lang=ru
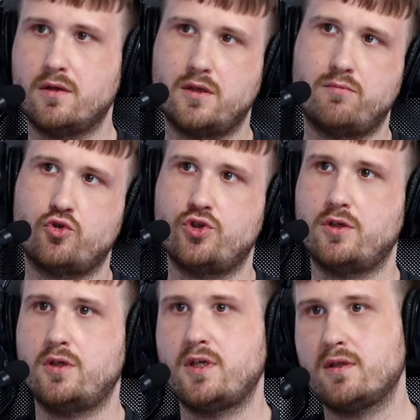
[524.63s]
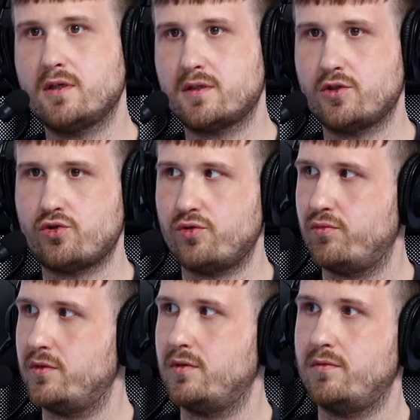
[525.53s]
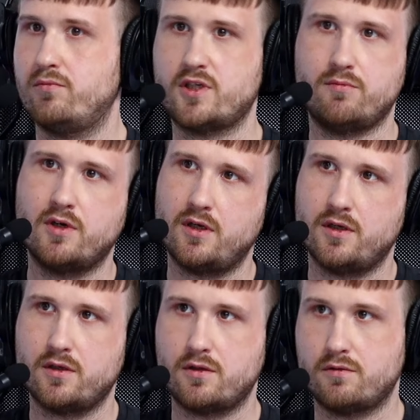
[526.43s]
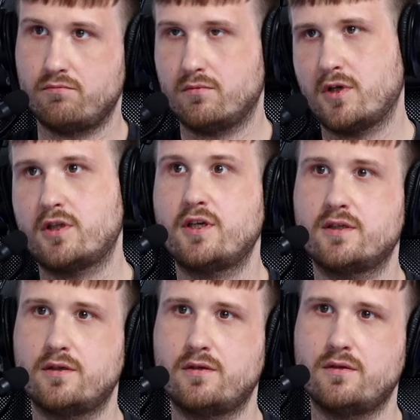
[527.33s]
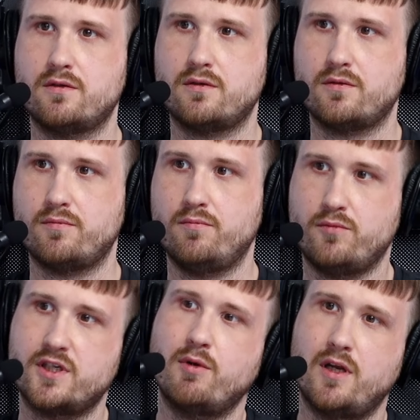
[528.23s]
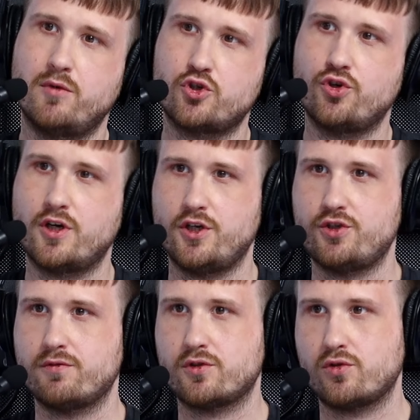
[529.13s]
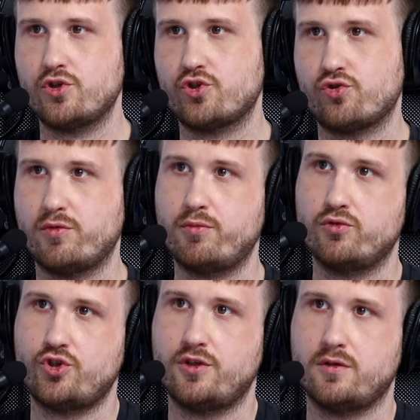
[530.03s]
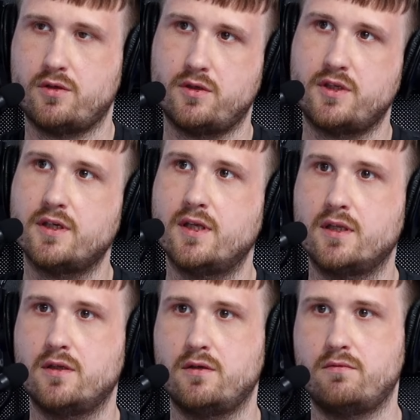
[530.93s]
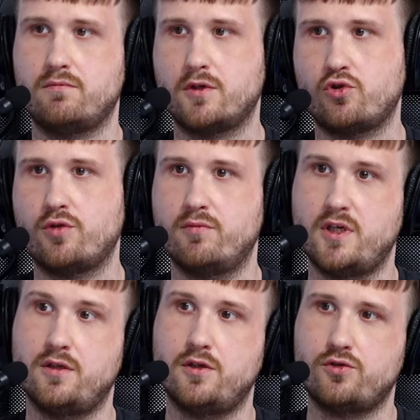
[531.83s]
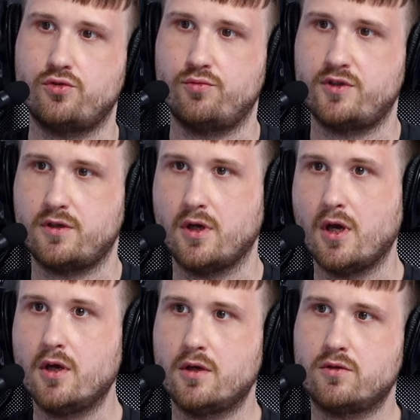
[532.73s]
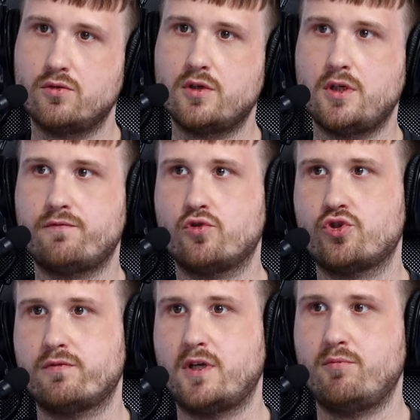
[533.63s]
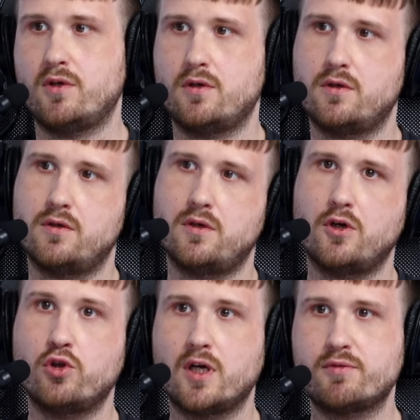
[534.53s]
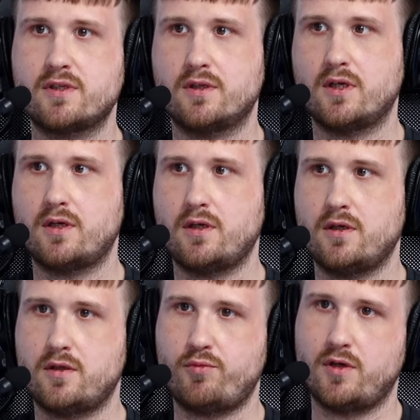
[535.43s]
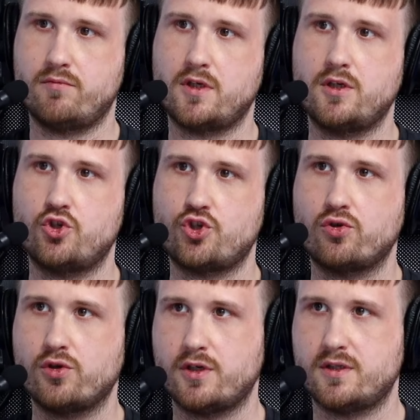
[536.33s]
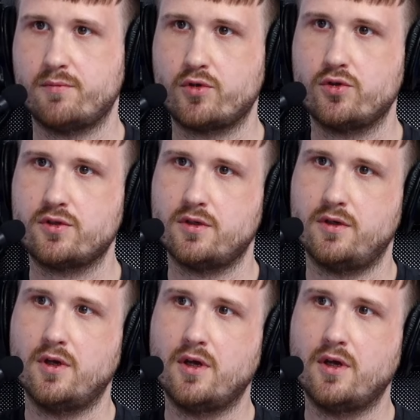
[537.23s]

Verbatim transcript: Нам нужны индексы, чтобы максимально отрезать э, максимально большое количество строчек, чтобы получить э, те данные, которыми мы интересуемся. Ну и в то же время э, OLAP сценарий — это прям такие широкие запросы